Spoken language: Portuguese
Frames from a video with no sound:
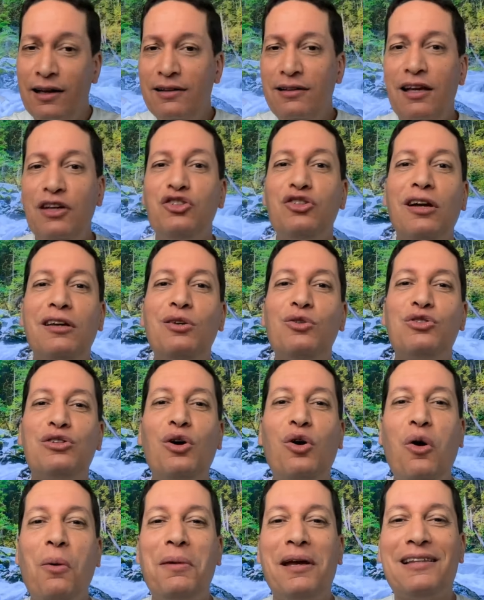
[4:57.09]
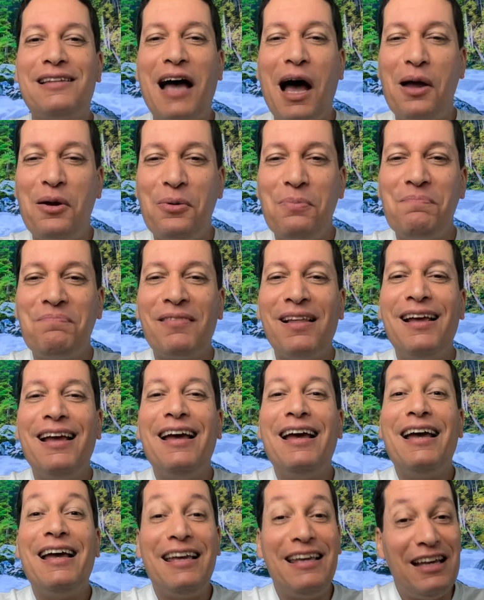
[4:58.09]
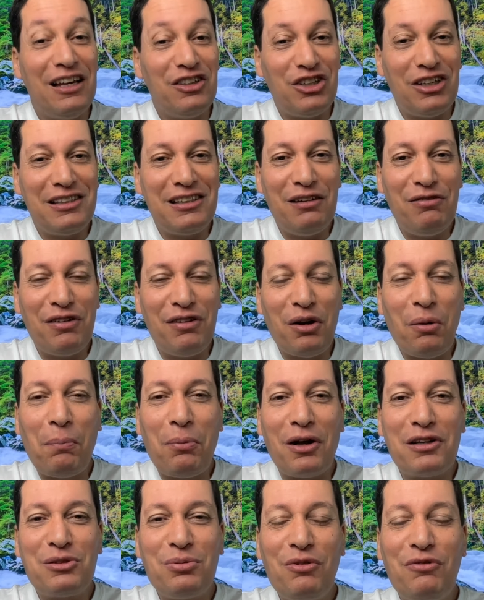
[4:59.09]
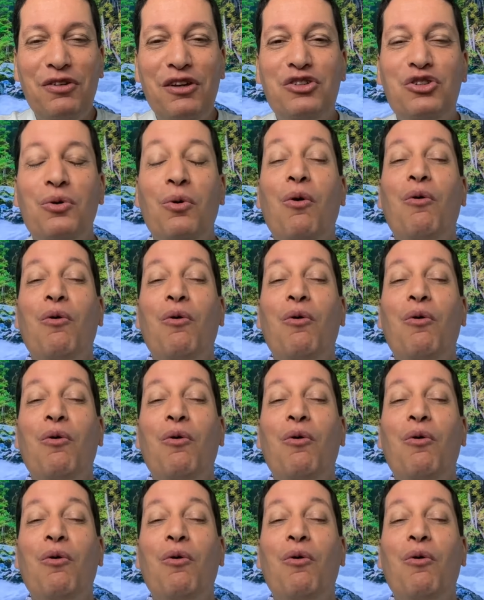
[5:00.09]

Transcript: Deixa aqui o seu comentário. E a gente se vê no próximo vídeo.